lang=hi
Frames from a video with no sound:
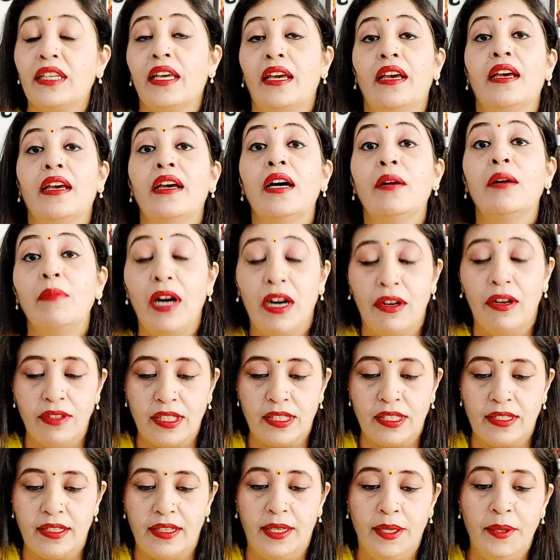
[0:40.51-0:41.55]
क्या है
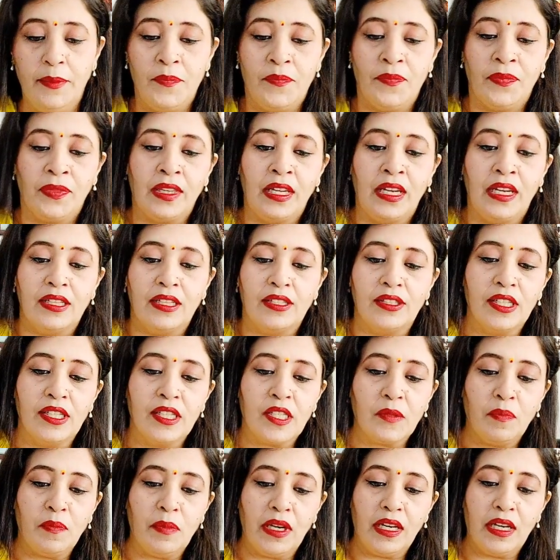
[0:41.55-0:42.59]
अमावस्या
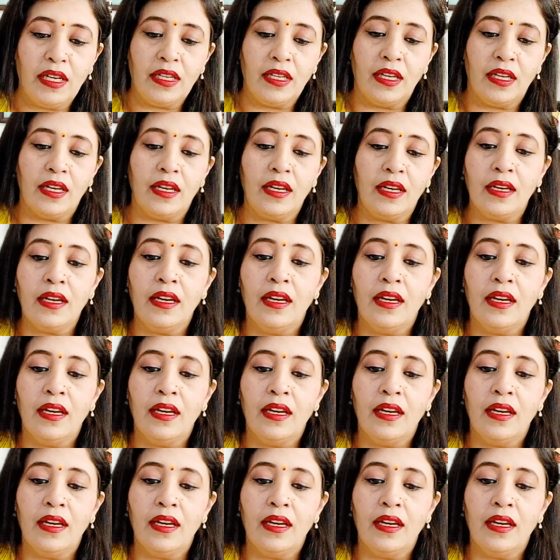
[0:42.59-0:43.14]
जिसमें कि